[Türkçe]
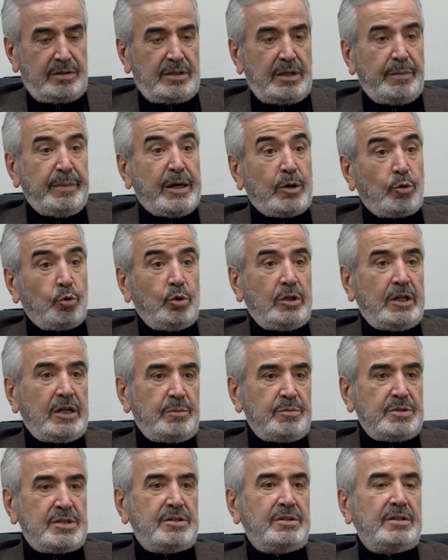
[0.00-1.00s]

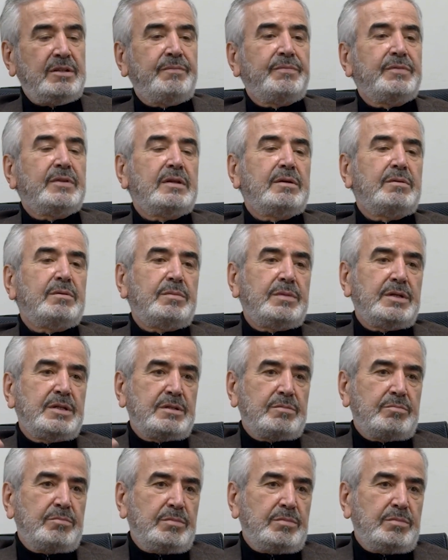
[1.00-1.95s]
teberrularımızı biz